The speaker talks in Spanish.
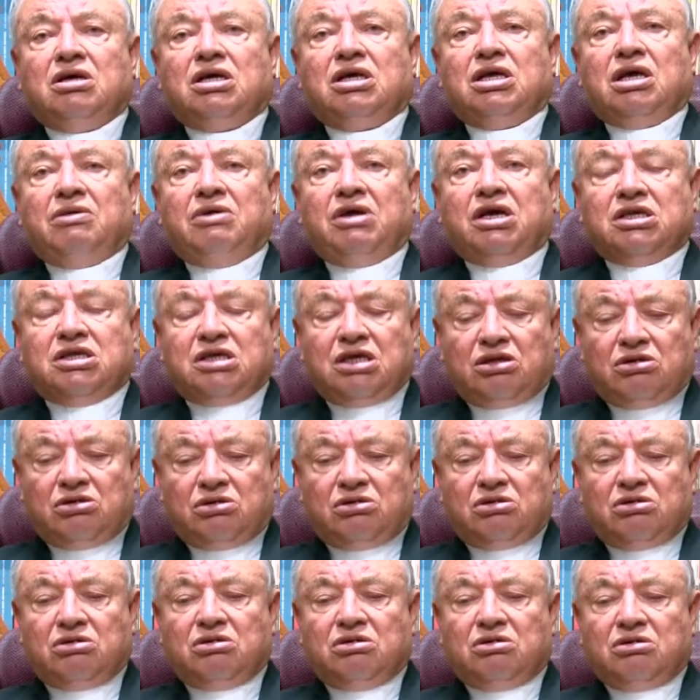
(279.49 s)
que había
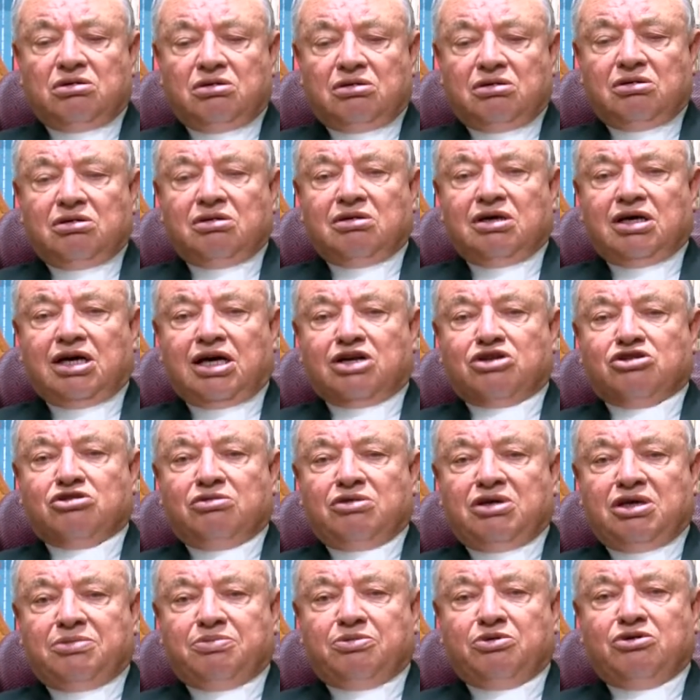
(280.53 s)
sido
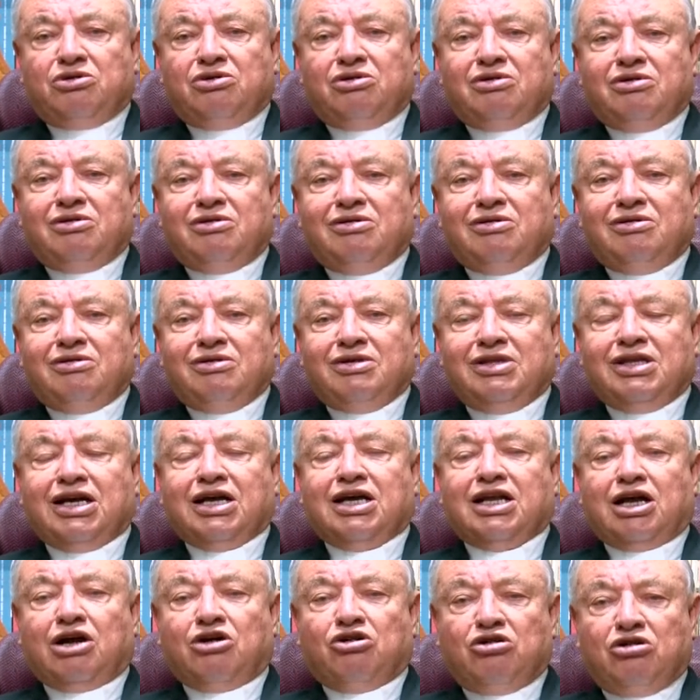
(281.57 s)
arzobispo de
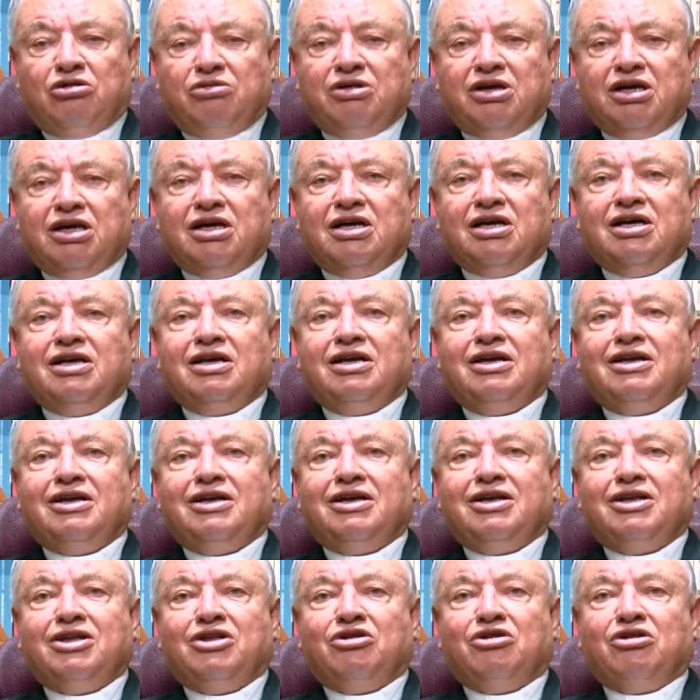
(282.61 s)
Cracovia,
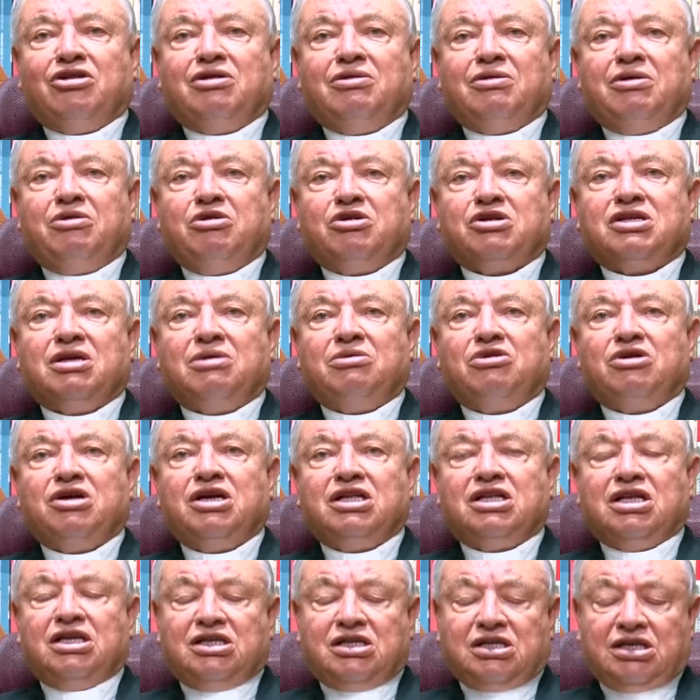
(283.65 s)
donde vivió esta
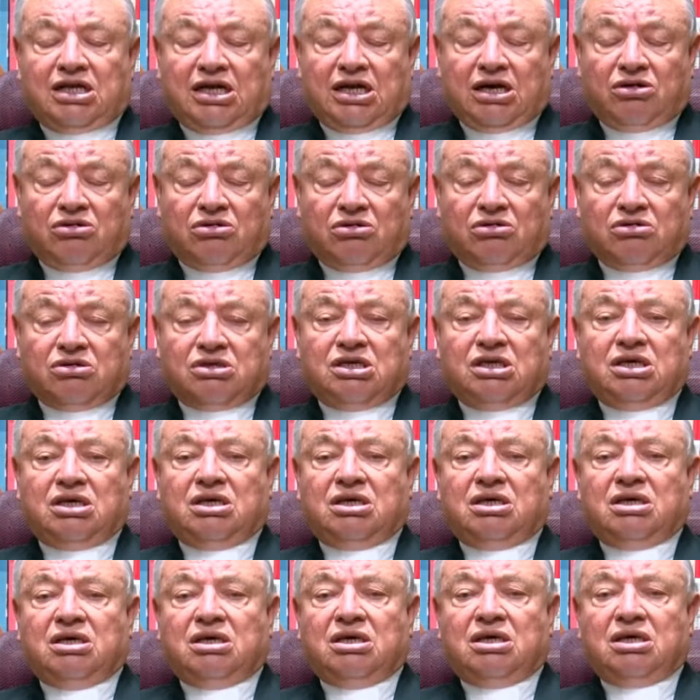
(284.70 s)
monjita, así que la
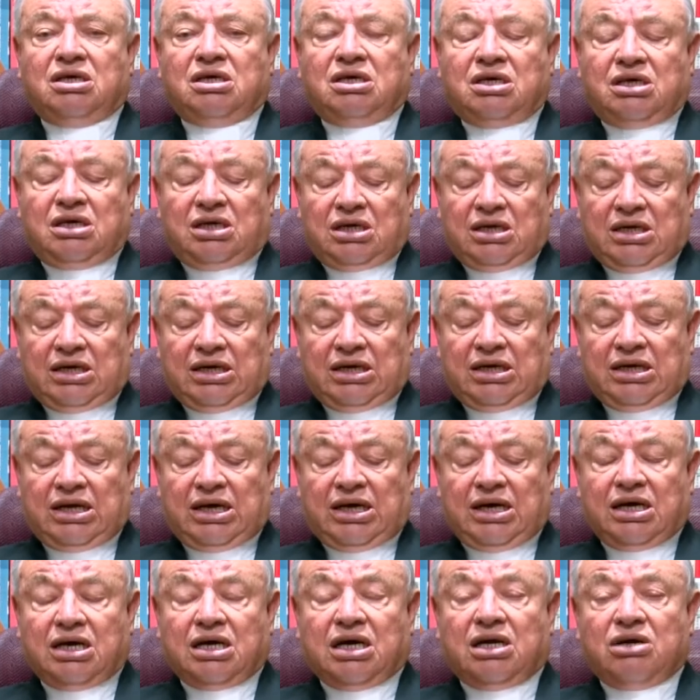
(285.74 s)
conocía,
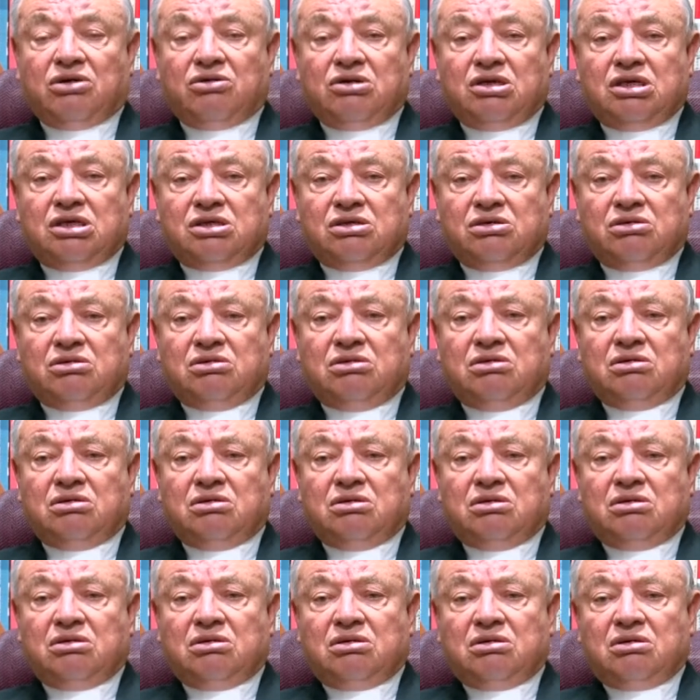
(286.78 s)
la canonizó
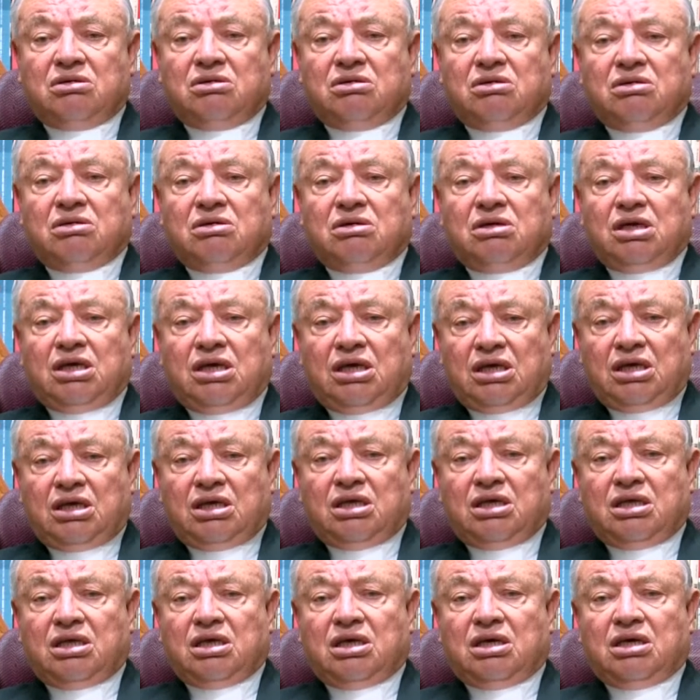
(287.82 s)
y
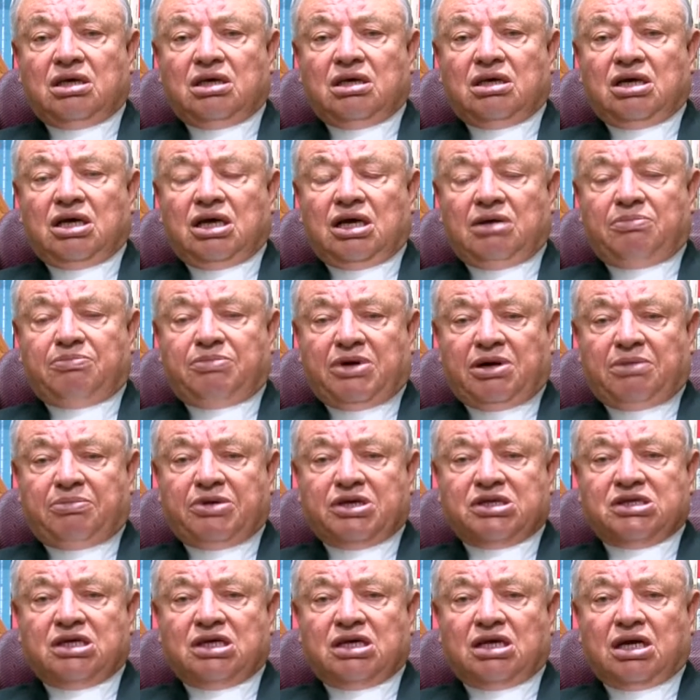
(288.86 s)
el Papa
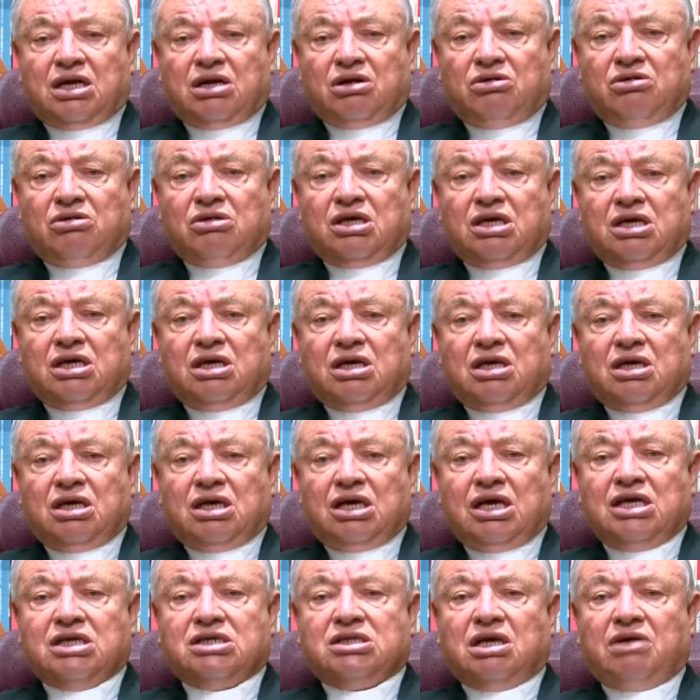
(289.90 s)
se encargó de
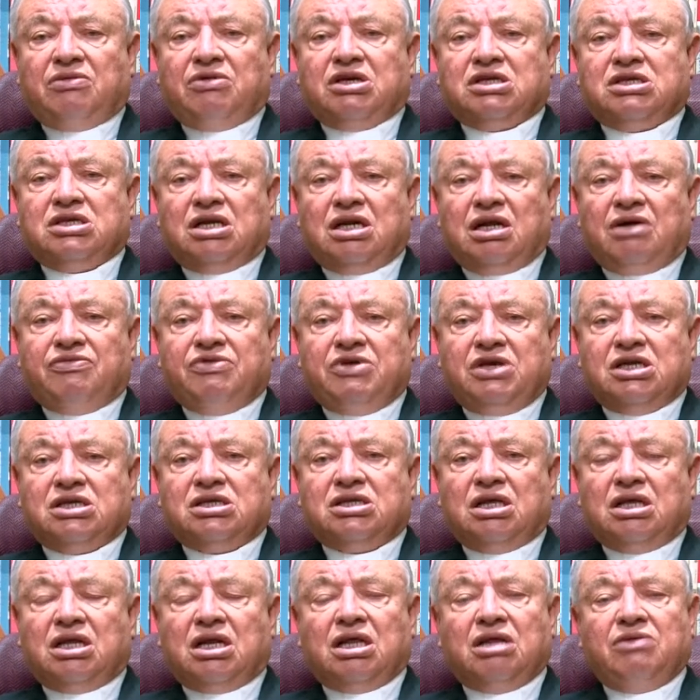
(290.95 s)
establecer la
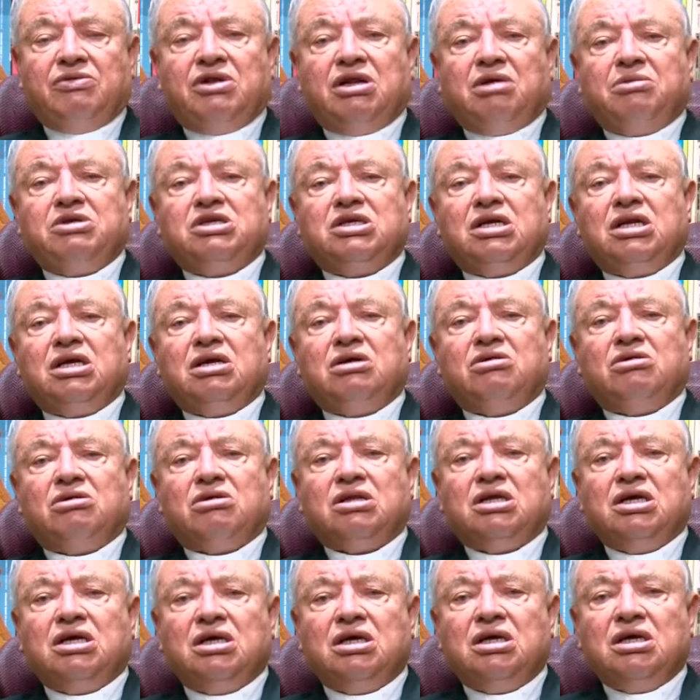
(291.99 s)
fiesta de la Divina
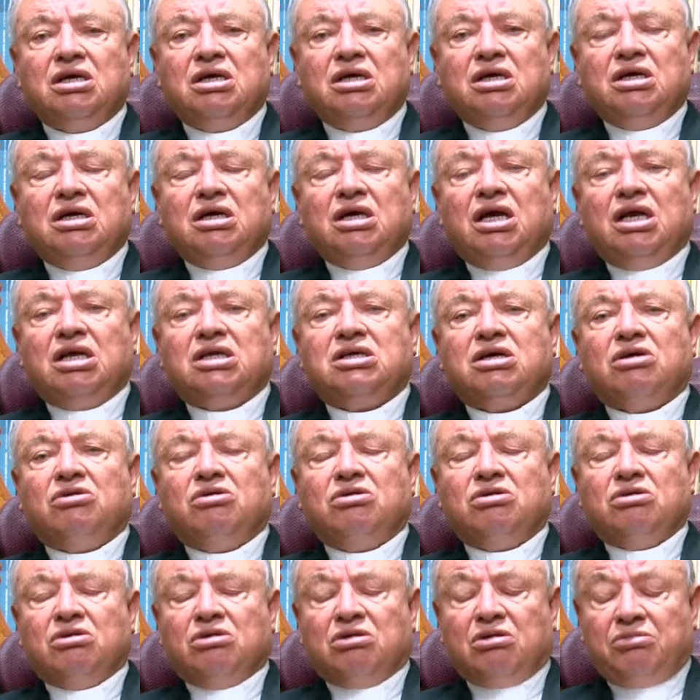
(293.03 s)
Misericordia el
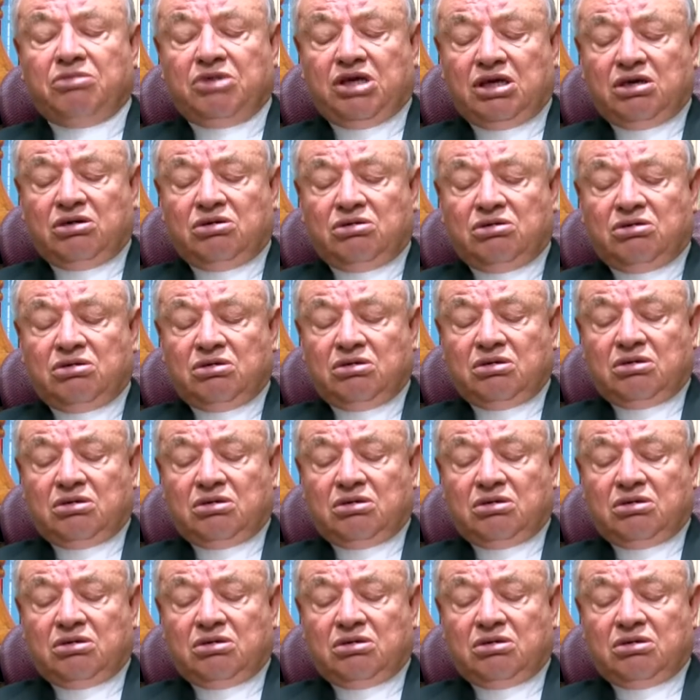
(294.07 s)
segundo domingo